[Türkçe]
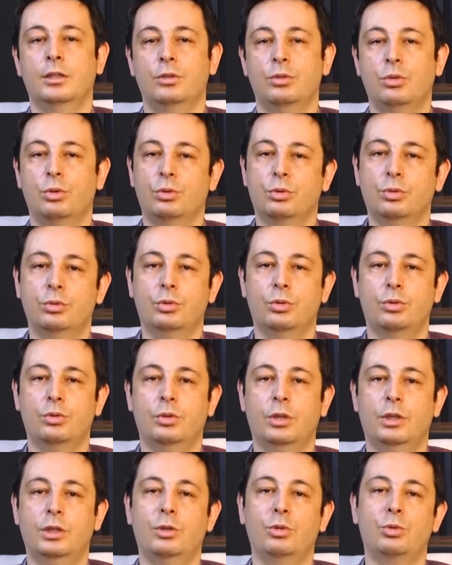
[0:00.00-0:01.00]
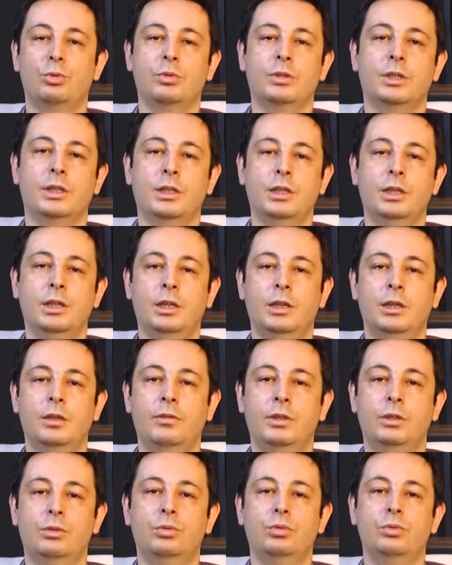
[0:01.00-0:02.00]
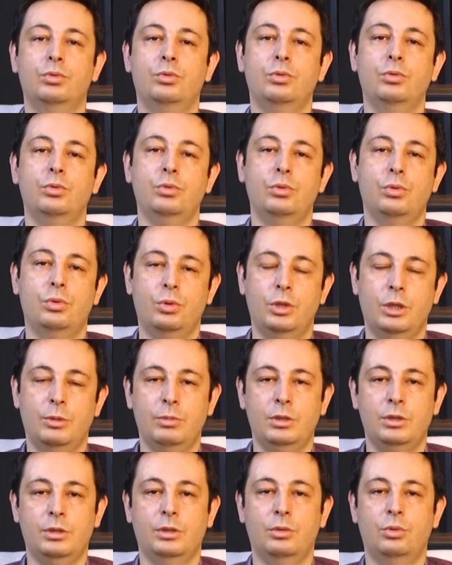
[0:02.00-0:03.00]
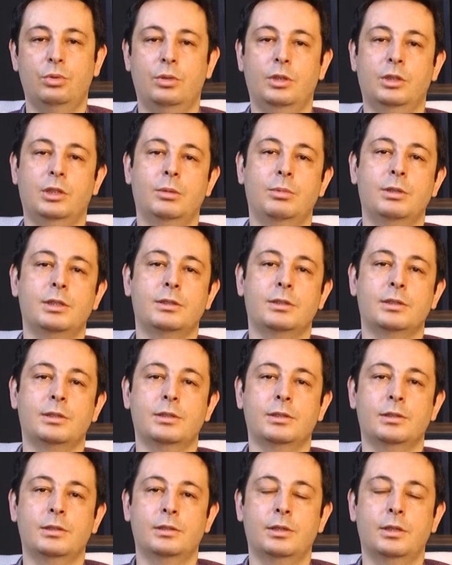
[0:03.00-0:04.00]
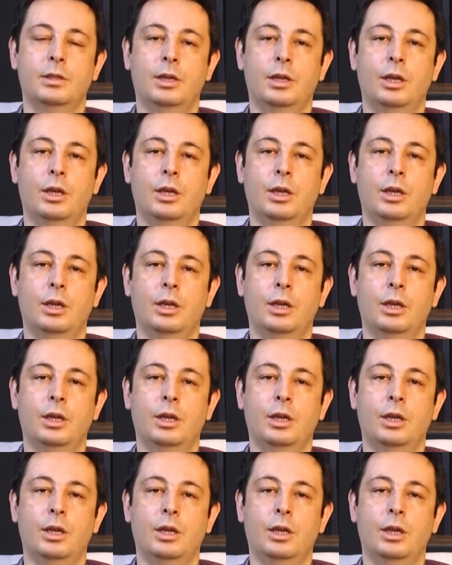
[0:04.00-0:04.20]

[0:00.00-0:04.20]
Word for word: nohut, soya ürünleri ve tuzsuz kuru yemiş tüketebilirsiniz.